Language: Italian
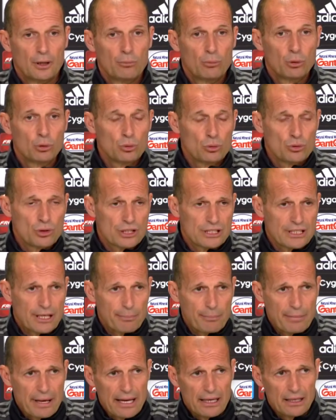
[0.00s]
Bonucci
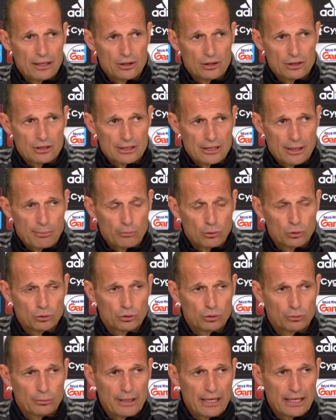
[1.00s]
sta meglio, sta
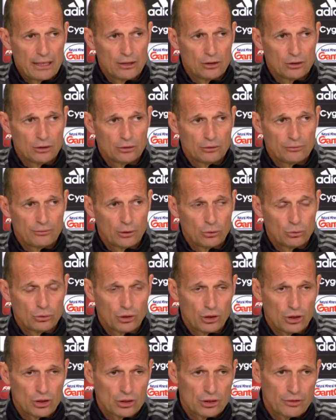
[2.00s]
molto meglio,
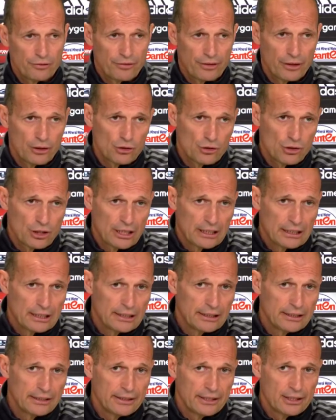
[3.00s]
valuterò se farlo giocare
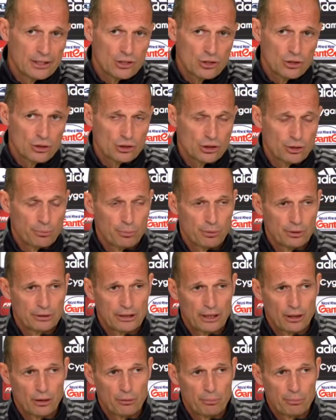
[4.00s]
all'inizio o se
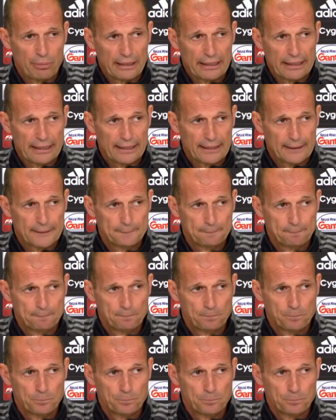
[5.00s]
portarlo in panchina.